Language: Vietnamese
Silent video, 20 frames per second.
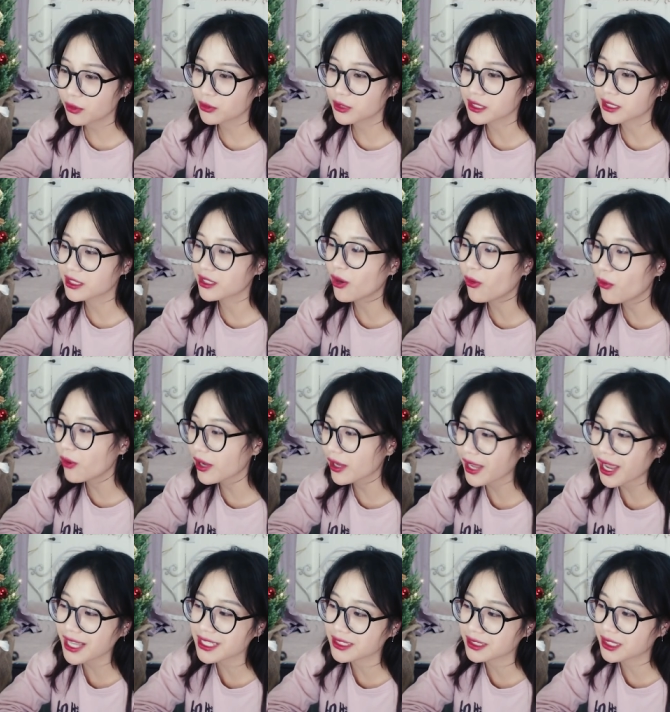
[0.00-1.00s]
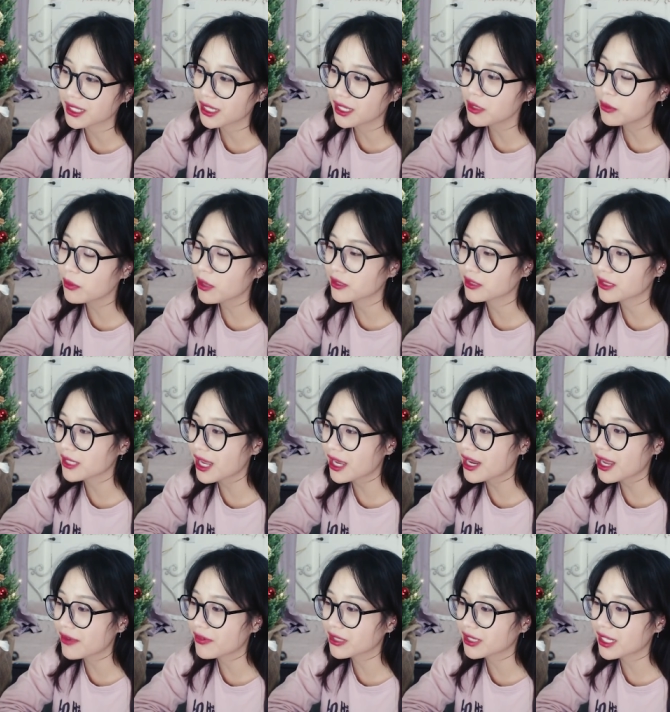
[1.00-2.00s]
hồi trẻ trâu ấy ai chả thế mà chả
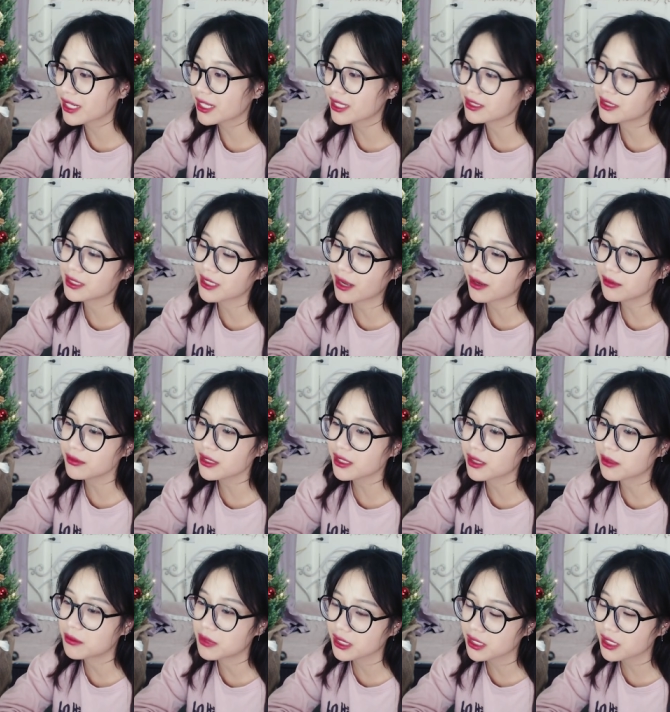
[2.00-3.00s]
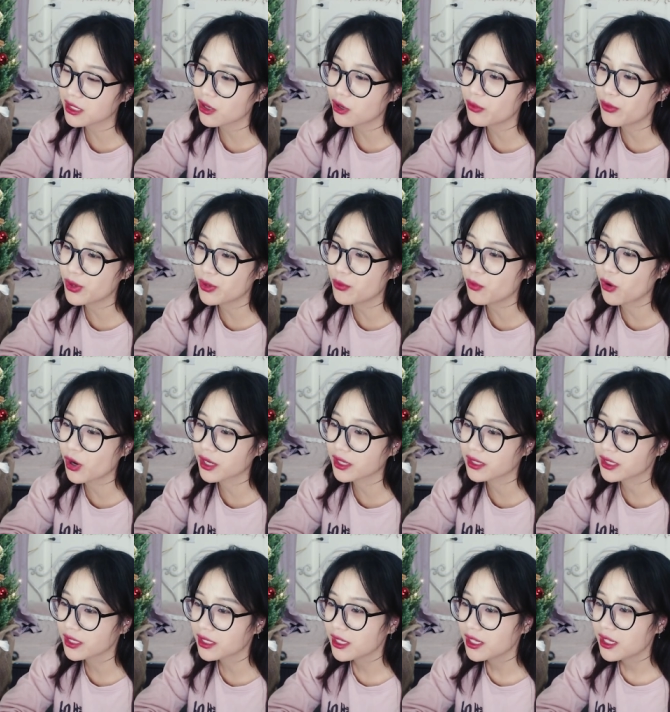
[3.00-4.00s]
đăng avatar đen trắng với cả mấy cái câu buồn
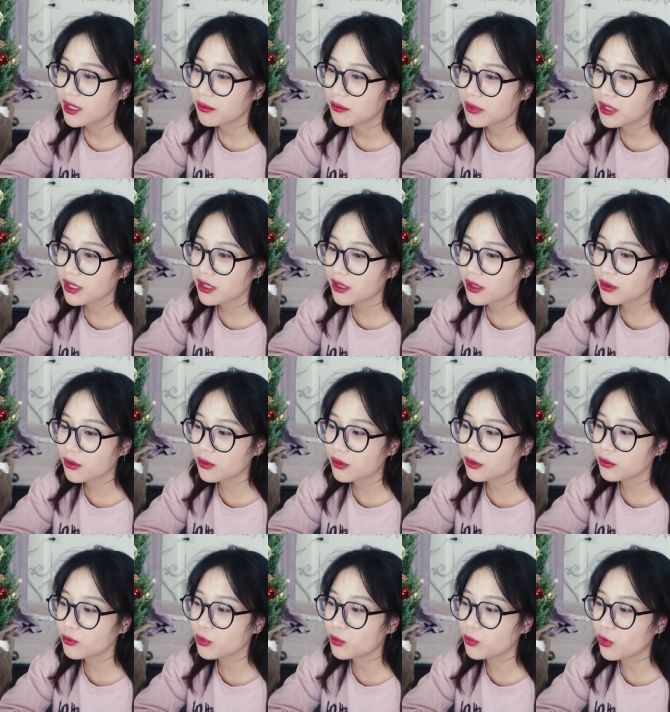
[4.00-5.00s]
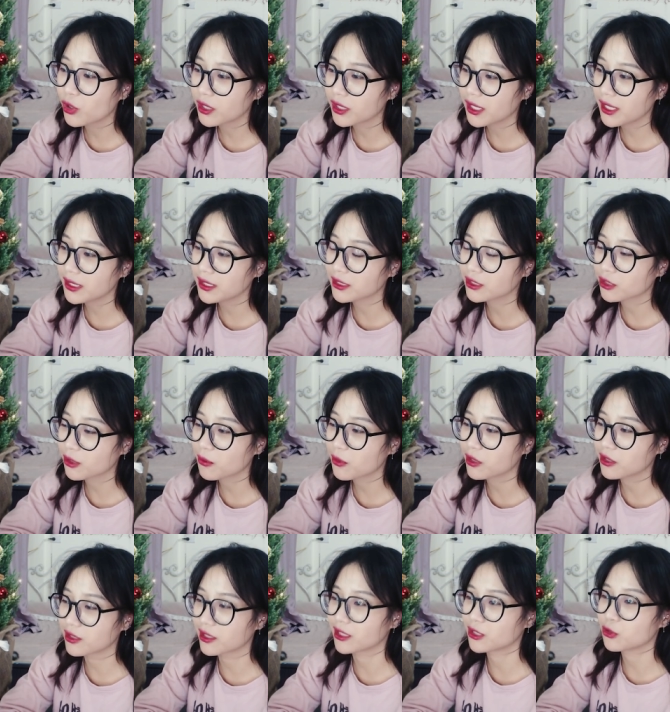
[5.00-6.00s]
buồn mấy cái câu cốt buồn buồn lên để cho
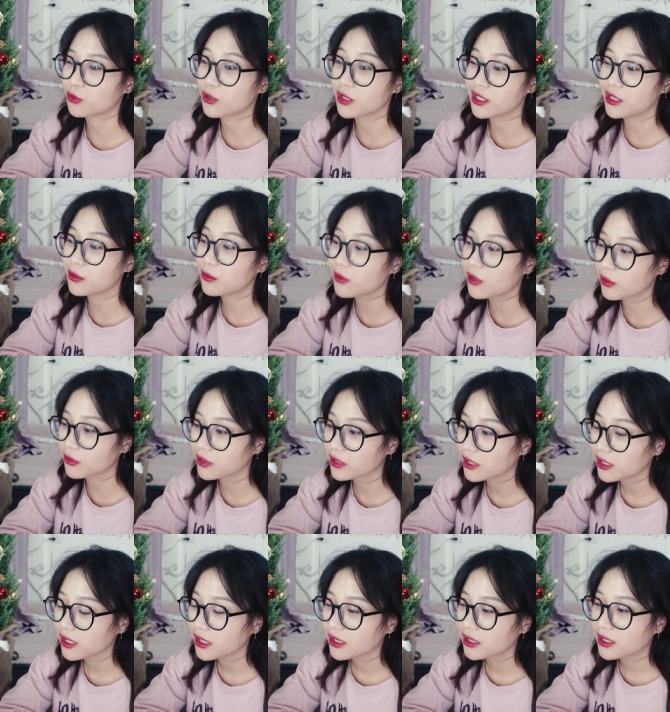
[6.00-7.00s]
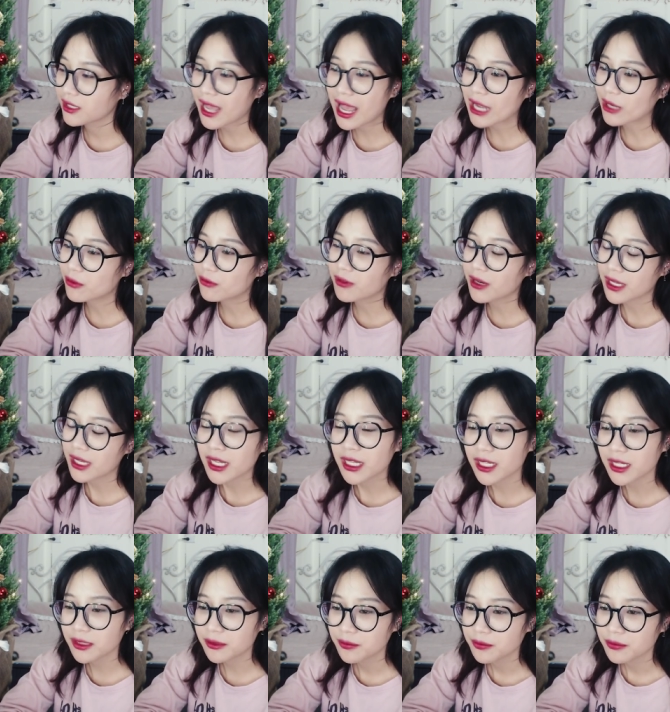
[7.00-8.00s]
mọi người chú ý đúng không thì ai cũng vậy hết á